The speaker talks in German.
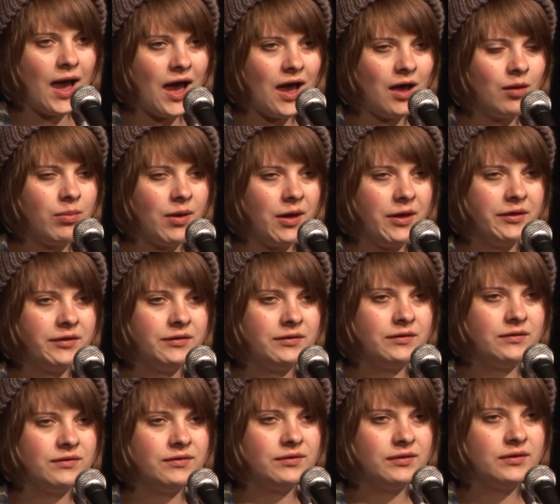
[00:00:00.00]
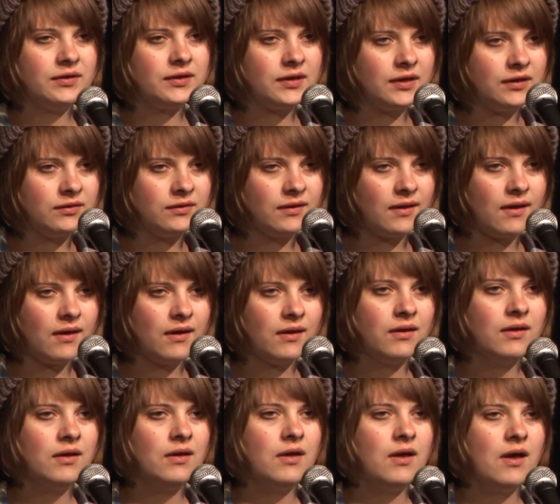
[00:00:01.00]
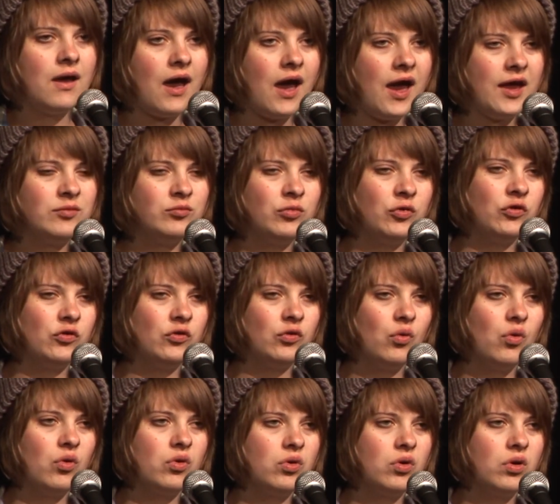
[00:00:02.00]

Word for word: Arbeit, Kinder einbezogen.